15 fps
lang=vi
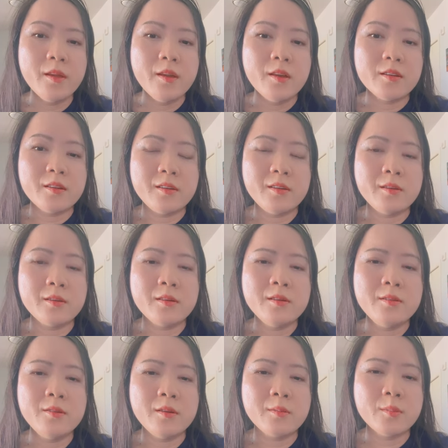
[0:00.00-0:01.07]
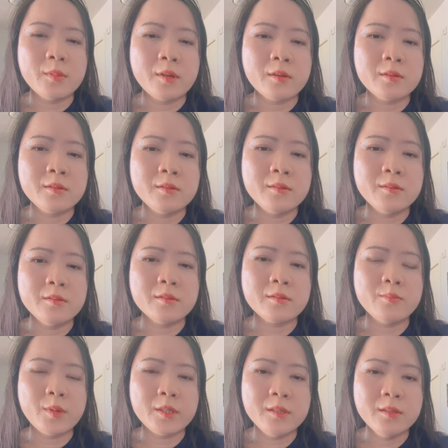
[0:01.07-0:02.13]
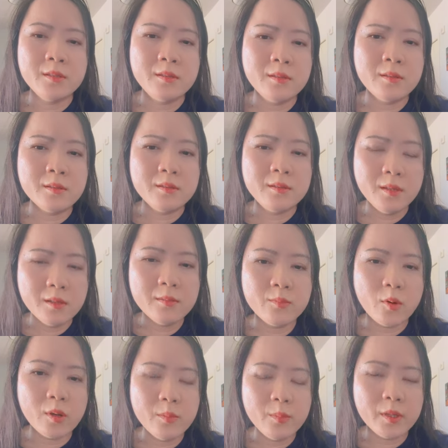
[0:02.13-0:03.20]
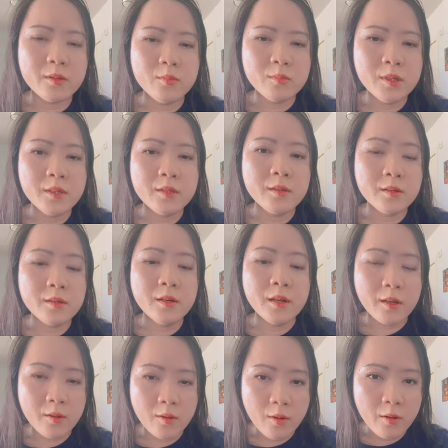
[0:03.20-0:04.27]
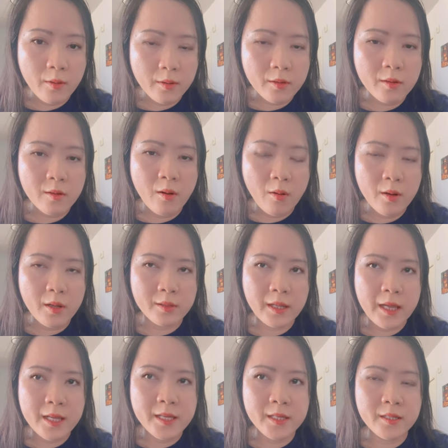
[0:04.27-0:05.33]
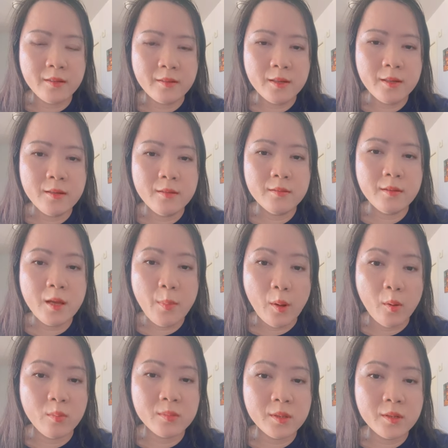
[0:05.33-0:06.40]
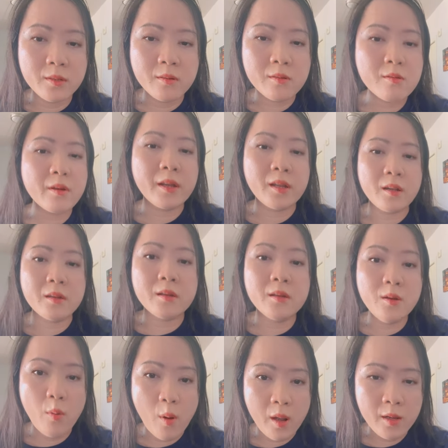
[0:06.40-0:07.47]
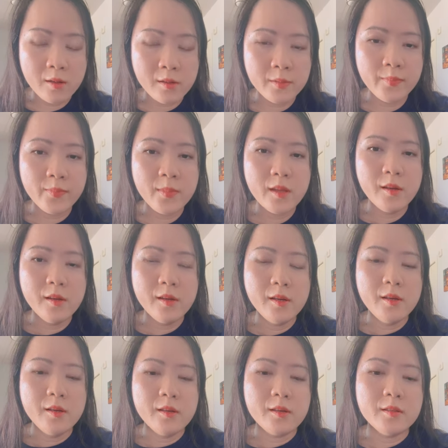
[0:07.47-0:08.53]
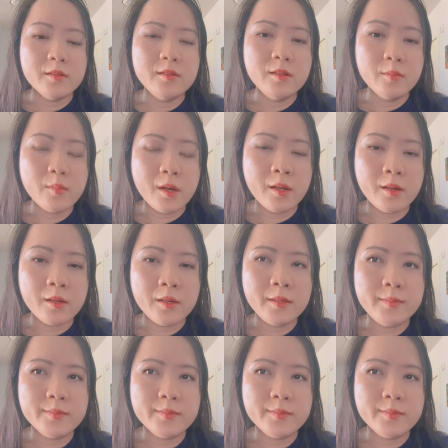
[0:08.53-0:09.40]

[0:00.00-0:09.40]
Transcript: thì cái chuyện mà mà chữa dứt một cái bệnh ung thư rất là khó khó là tại vì cái tế bào ung thư nó có khả năng tiến hóa nữa nhưng mà